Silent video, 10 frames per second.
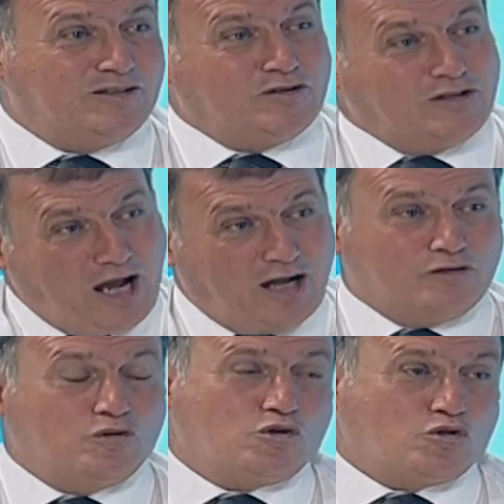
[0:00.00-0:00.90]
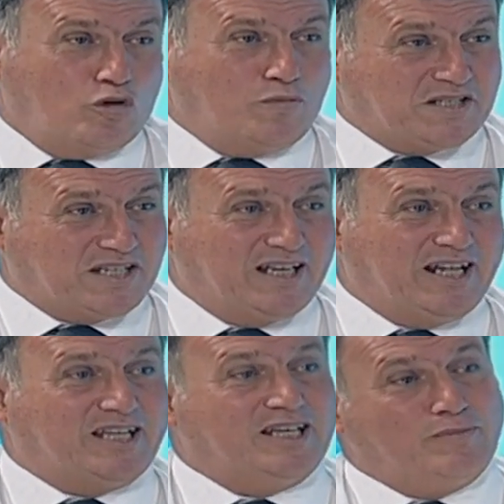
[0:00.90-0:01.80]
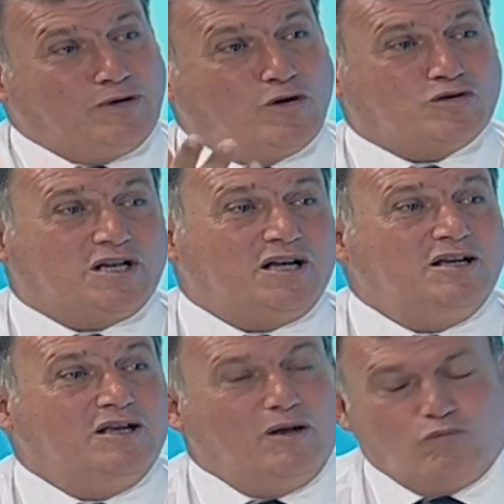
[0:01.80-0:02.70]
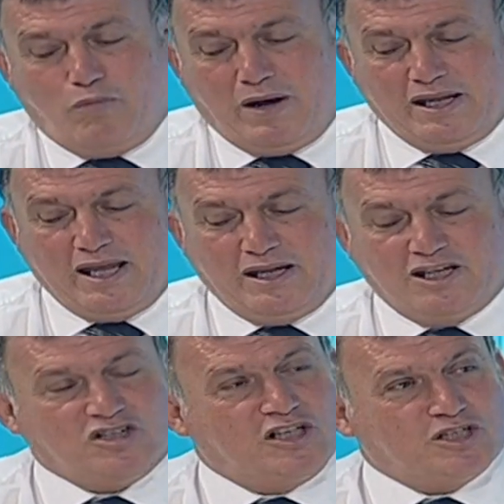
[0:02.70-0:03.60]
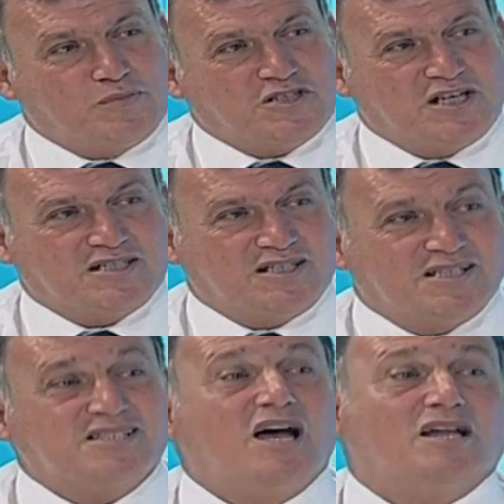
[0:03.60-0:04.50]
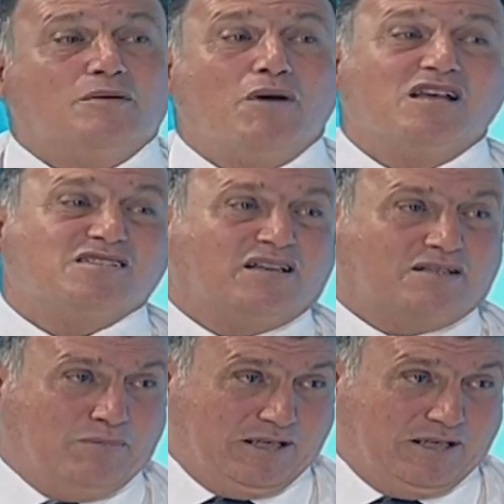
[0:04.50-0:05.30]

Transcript: daha düşüş olması gerekir mi? Yoksa bu maliyetle çalışma şansınız daha da mı azaldı mı?